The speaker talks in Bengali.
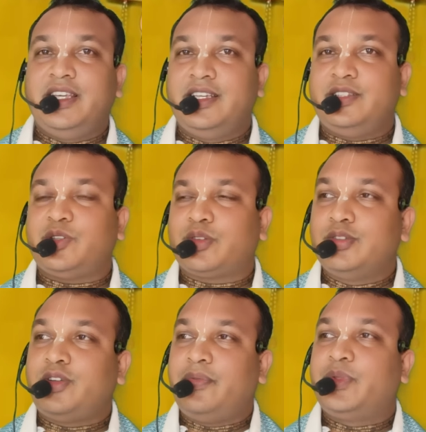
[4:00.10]
যত
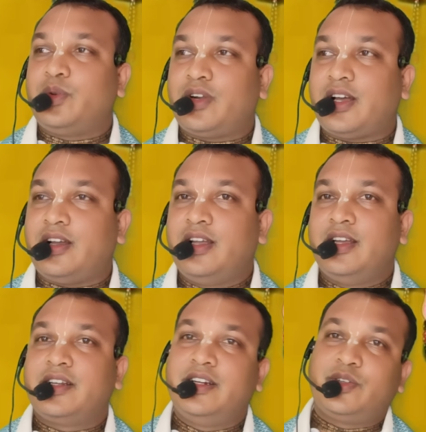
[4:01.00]
যন্ত্রণা
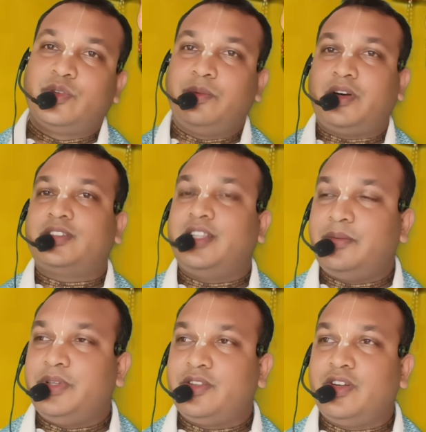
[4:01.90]
কৃষ্ণ ভক্তের
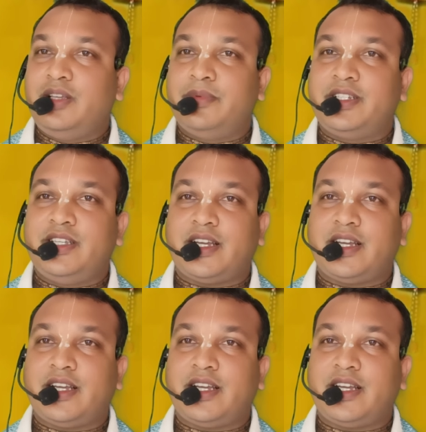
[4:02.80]
ভিতরেই বেশি